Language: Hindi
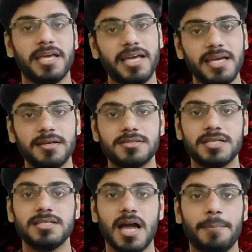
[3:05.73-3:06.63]
यही
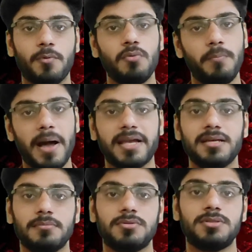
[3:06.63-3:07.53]
चीज आपको
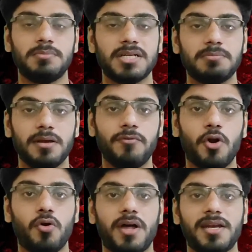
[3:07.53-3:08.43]
बाकी सब्जेक्ट में ही
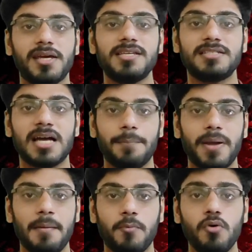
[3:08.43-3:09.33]
फॉलो करनी है जहां
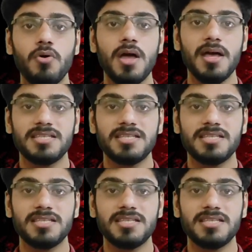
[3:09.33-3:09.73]
पे आपको